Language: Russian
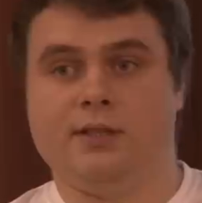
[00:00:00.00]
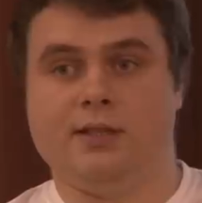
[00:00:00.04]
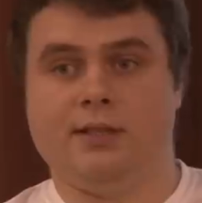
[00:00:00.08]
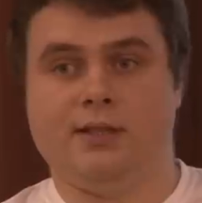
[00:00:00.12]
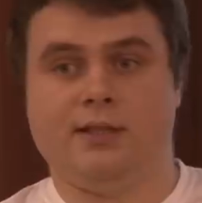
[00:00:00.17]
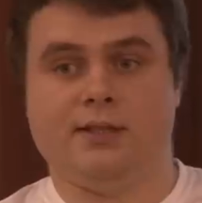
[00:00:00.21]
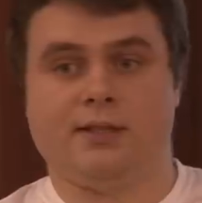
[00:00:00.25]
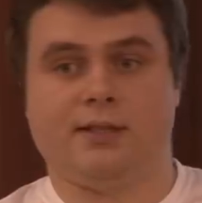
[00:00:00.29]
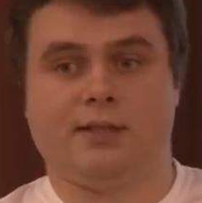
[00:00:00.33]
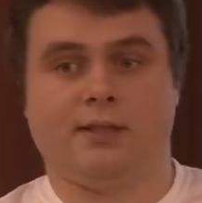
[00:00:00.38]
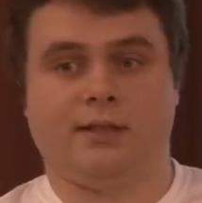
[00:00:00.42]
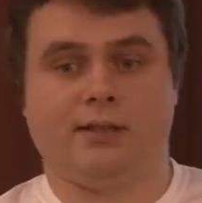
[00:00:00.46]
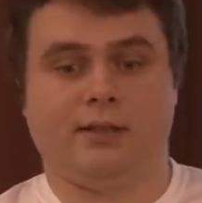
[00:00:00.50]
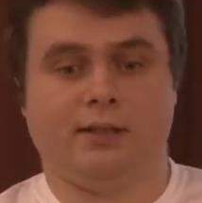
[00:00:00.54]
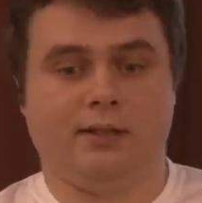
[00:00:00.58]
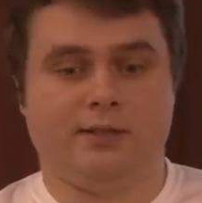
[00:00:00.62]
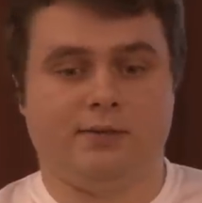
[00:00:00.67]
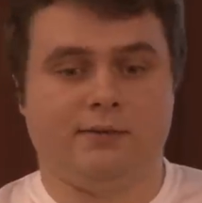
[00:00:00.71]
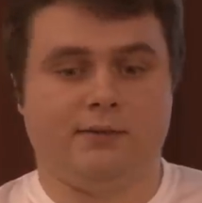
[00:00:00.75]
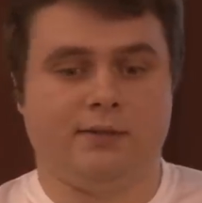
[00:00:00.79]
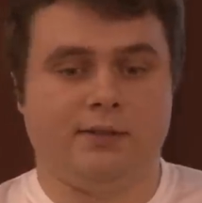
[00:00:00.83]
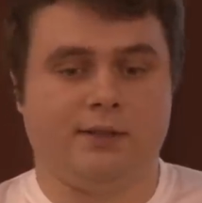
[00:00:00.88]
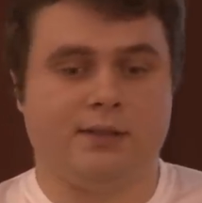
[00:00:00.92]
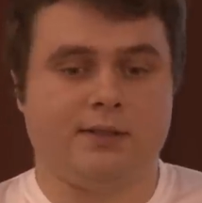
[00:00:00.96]
идеи
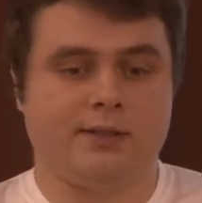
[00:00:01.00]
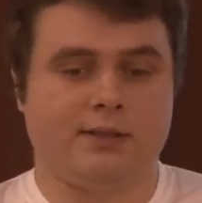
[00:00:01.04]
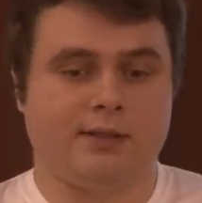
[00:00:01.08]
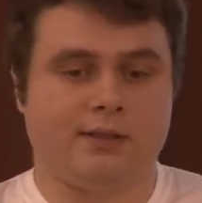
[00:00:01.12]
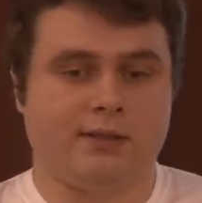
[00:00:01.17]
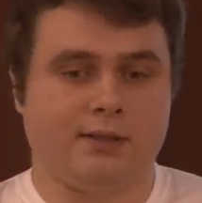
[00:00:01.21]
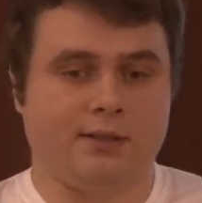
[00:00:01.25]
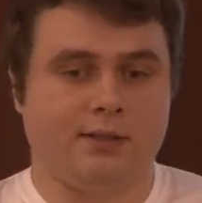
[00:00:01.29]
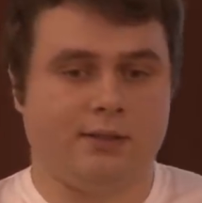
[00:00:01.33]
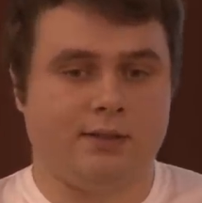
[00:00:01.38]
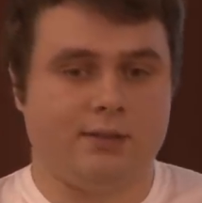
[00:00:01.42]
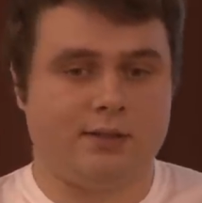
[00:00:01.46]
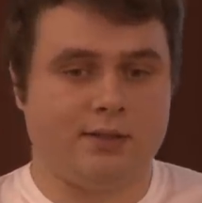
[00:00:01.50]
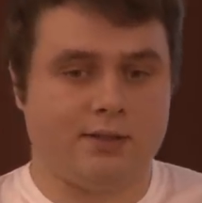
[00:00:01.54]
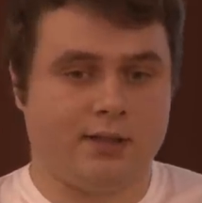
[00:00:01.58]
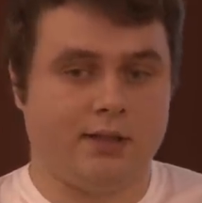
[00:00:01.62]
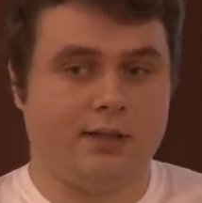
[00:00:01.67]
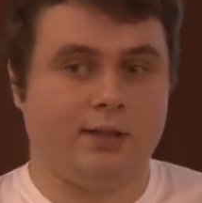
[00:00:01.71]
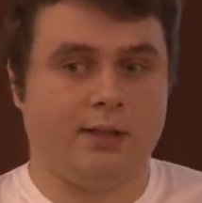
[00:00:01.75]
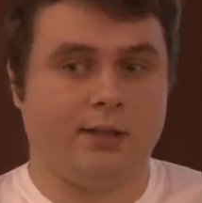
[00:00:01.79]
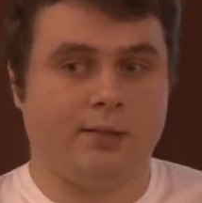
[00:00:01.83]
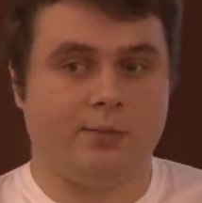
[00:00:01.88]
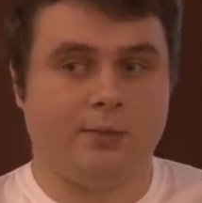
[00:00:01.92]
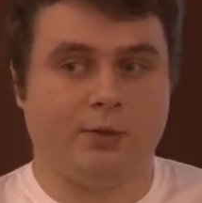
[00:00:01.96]
закладывались э,
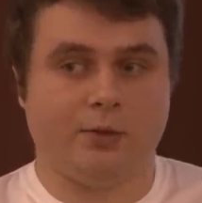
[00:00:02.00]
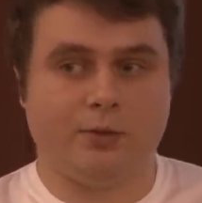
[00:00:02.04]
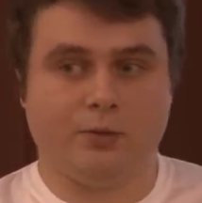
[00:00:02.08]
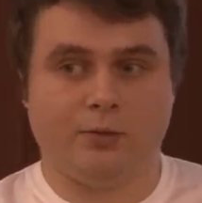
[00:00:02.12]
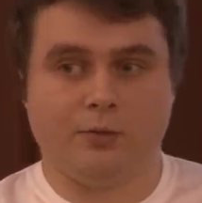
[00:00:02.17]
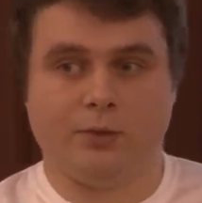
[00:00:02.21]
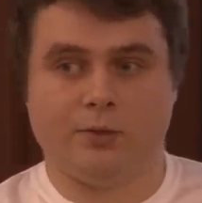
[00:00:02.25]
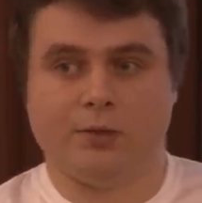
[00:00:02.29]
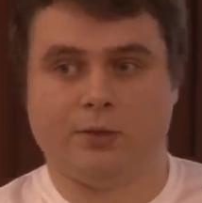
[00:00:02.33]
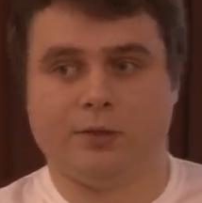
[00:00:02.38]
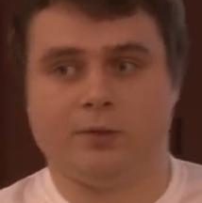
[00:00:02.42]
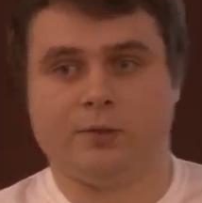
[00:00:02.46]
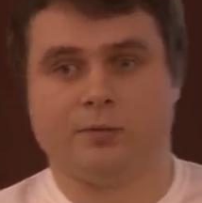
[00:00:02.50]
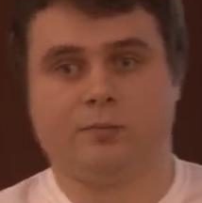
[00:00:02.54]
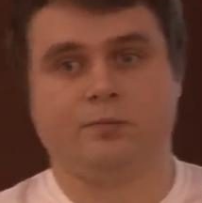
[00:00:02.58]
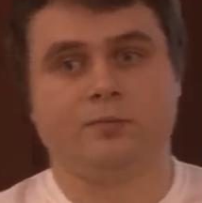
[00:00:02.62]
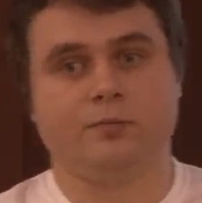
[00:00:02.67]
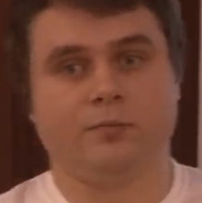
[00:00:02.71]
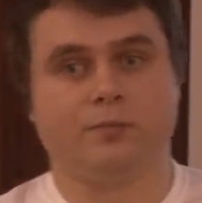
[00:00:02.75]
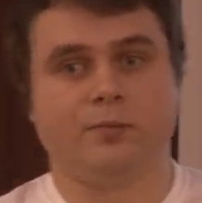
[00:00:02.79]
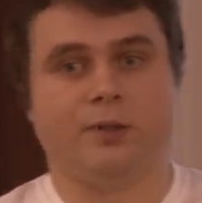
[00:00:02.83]
дизайнерами Google,